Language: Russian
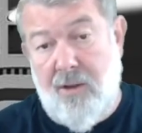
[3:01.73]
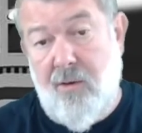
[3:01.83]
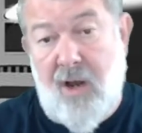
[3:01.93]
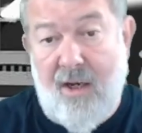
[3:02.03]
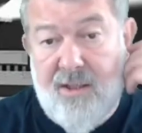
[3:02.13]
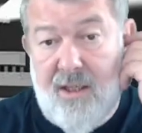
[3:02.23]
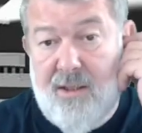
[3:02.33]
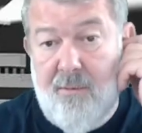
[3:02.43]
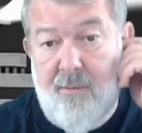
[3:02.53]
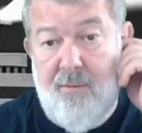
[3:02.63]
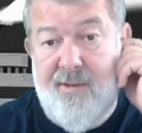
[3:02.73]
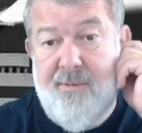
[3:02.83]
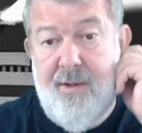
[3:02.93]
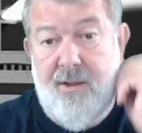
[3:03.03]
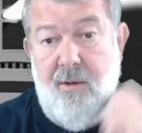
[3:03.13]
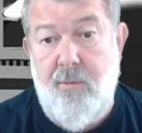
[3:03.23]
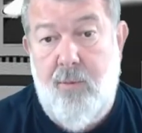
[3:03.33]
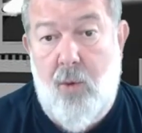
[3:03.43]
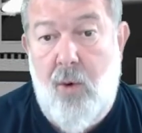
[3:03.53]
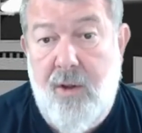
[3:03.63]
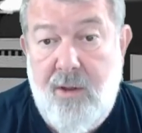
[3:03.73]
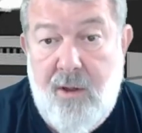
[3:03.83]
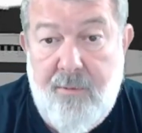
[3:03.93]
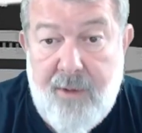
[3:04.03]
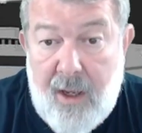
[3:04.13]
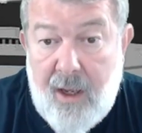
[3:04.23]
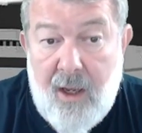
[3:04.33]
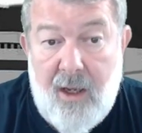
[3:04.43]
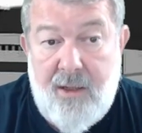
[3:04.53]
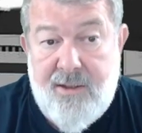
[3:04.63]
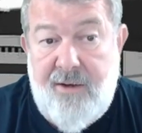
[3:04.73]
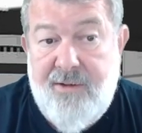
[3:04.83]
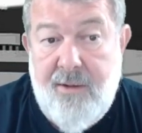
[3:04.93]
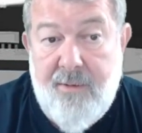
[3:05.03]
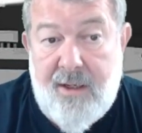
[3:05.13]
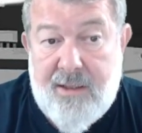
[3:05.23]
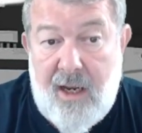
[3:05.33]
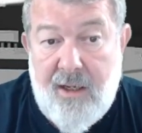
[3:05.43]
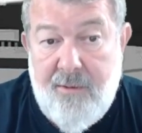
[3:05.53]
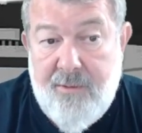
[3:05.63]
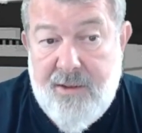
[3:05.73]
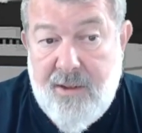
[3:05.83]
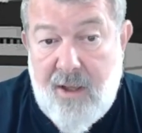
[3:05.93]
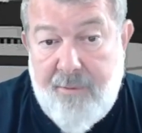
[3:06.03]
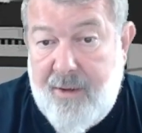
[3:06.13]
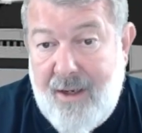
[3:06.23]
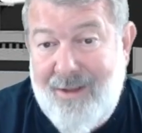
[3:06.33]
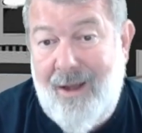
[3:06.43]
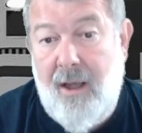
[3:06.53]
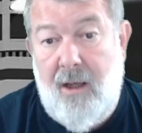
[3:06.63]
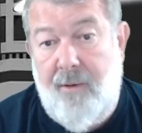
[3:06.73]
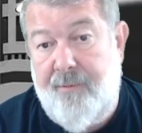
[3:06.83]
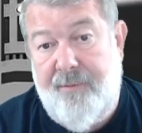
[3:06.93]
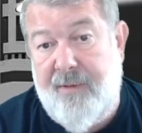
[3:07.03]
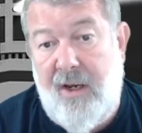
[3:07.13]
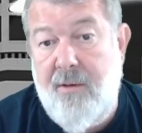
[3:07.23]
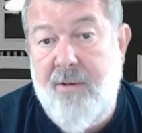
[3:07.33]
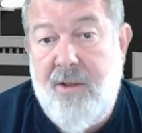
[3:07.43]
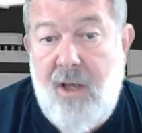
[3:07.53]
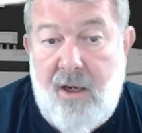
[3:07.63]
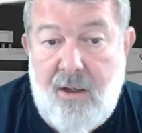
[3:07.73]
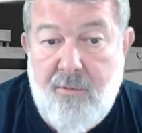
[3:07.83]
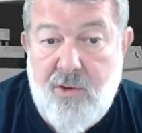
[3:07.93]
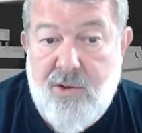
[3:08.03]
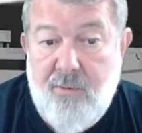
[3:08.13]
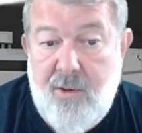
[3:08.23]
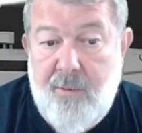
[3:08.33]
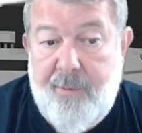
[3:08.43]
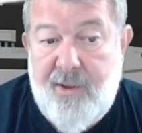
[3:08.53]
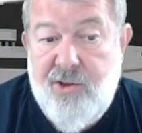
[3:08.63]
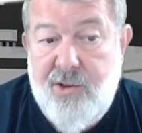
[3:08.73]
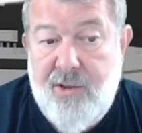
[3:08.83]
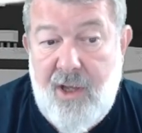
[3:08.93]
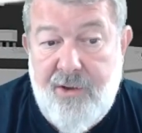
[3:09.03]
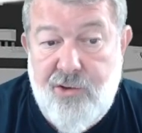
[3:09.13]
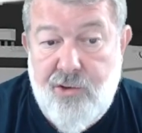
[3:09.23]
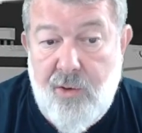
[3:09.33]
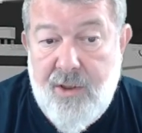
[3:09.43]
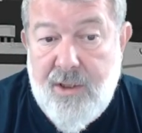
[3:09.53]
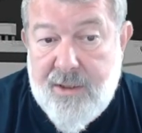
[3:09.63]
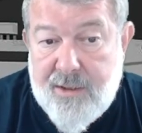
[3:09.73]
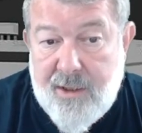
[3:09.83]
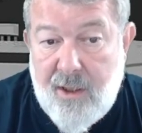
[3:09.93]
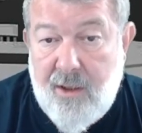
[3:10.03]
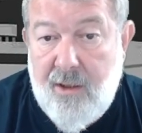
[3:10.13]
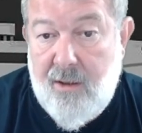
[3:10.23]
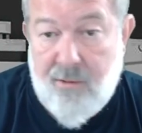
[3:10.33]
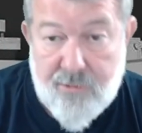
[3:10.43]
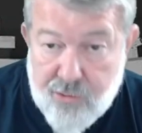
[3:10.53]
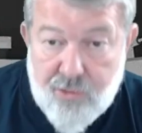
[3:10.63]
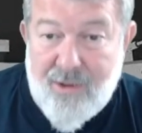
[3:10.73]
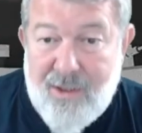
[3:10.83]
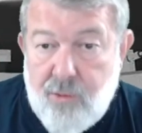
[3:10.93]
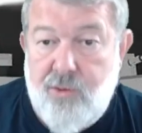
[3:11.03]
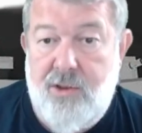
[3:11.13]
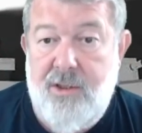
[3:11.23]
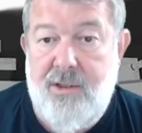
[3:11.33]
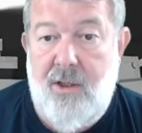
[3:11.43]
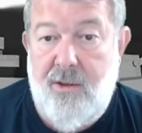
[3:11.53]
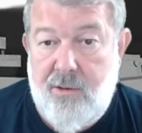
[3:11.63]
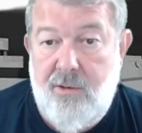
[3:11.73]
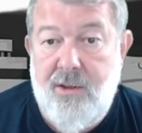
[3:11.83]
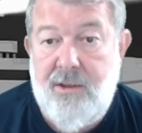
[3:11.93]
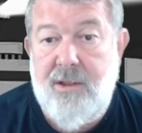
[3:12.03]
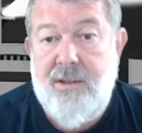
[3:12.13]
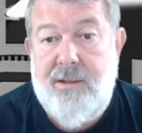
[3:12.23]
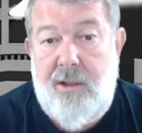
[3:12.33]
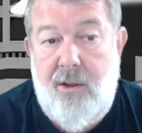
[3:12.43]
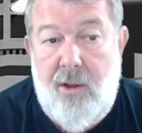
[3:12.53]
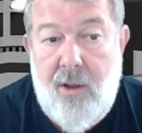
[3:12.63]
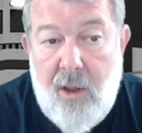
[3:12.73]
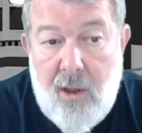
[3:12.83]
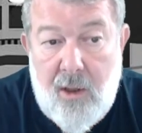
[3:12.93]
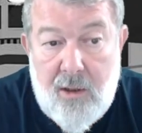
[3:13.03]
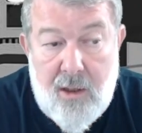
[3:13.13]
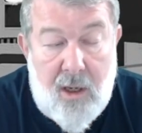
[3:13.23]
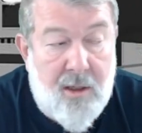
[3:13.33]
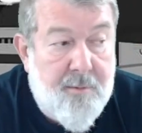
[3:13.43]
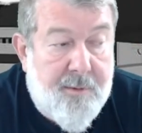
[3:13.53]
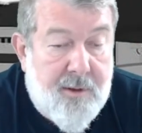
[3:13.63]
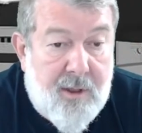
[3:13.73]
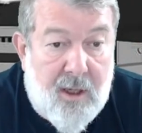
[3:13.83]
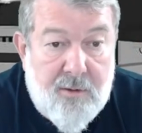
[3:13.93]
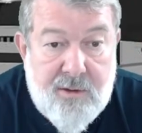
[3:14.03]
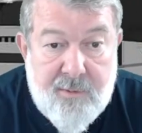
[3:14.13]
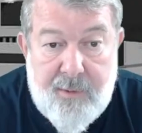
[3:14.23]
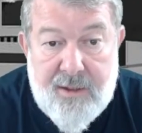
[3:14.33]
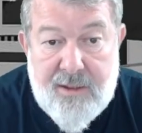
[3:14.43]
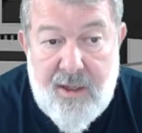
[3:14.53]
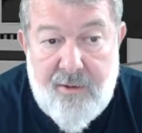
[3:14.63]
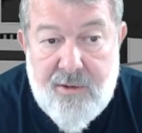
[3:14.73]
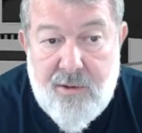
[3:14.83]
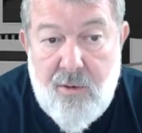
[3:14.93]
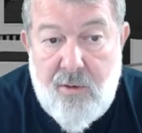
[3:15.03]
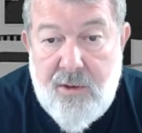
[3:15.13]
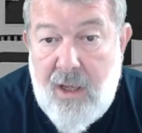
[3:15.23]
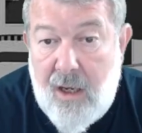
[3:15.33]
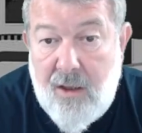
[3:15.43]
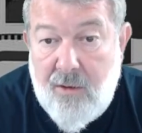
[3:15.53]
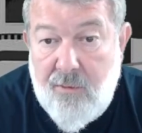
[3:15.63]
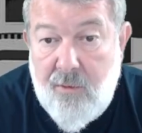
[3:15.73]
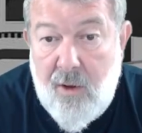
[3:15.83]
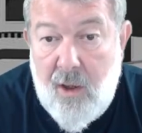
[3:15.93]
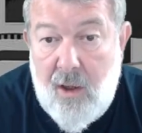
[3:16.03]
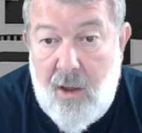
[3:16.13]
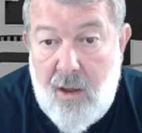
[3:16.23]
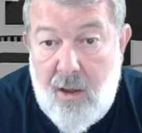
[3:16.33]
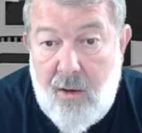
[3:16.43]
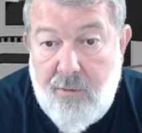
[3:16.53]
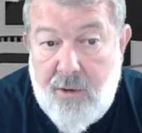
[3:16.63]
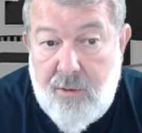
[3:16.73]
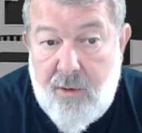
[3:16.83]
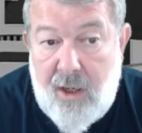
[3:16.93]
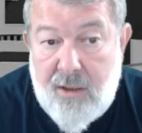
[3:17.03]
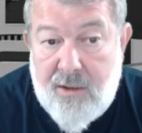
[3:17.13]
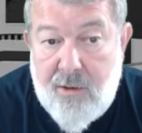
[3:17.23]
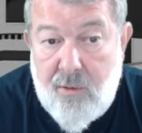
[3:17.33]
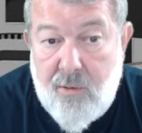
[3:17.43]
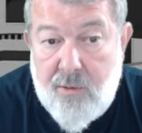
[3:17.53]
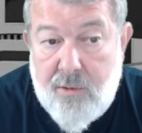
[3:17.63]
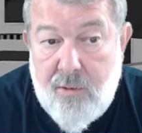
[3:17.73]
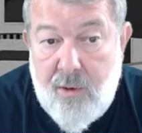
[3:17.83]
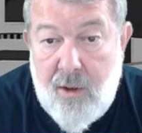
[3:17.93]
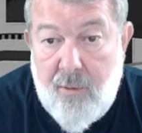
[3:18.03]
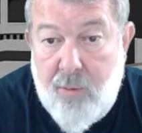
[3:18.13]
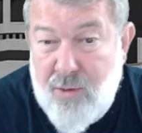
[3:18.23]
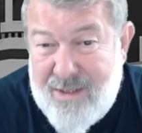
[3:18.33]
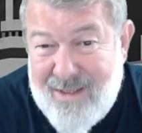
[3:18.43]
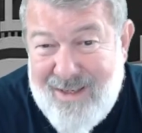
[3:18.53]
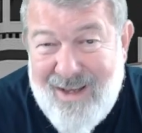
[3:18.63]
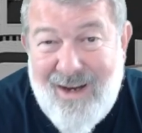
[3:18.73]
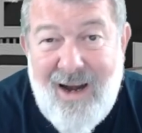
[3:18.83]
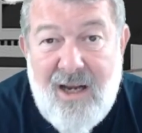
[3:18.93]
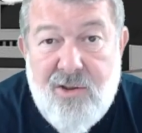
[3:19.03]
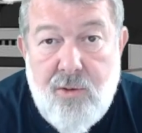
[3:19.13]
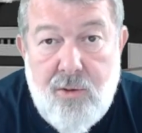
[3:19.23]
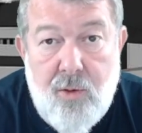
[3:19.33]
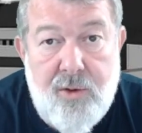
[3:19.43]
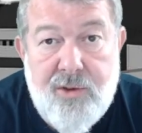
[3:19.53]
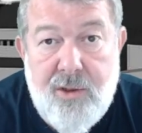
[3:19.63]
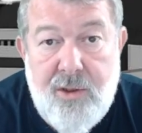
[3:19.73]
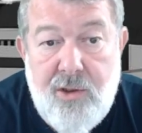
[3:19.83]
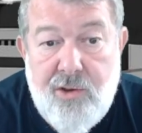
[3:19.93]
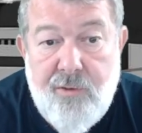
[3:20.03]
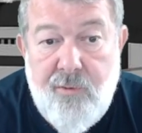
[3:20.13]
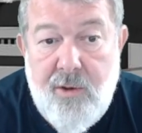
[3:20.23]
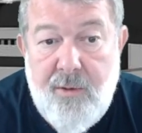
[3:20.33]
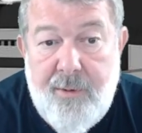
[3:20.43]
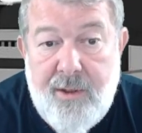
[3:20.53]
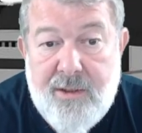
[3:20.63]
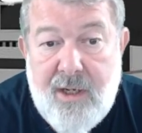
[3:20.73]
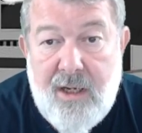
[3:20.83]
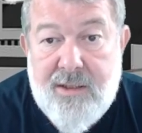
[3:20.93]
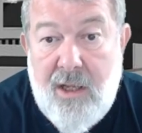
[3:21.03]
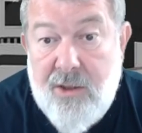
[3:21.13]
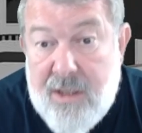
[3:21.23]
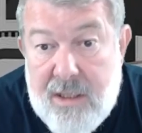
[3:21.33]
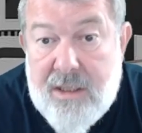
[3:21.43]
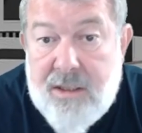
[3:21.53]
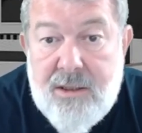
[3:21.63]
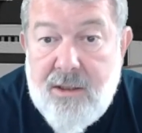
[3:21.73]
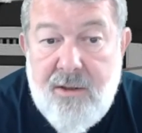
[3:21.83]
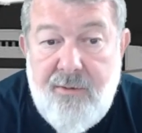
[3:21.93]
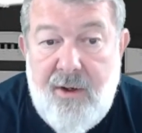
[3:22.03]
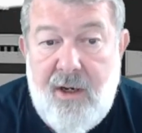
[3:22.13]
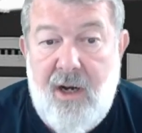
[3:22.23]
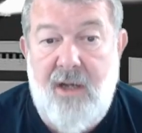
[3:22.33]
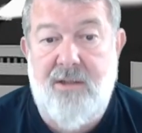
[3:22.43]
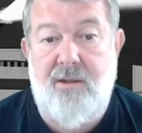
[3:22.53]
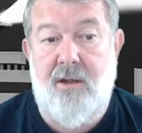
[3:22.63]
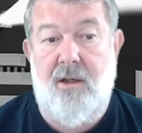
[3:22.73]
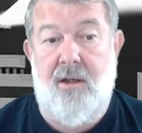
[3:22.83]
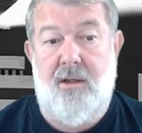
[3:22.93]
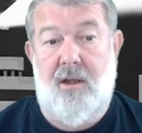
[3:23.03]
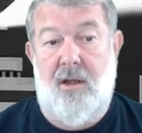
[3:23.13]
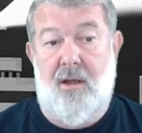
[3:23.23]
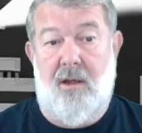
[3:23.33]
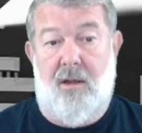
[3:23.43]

Ну, как с этим сбитым Боингом, да, со всеми остальными делами, когда элементарно можно было просчитать, что не, дел, э, что не нужно делать. Он это делал. Да, они пытаются поставить с ног на голову э, вот эту конструкцию. Путин ни разу точно ничего не предсказал. Ни единого раза. Да?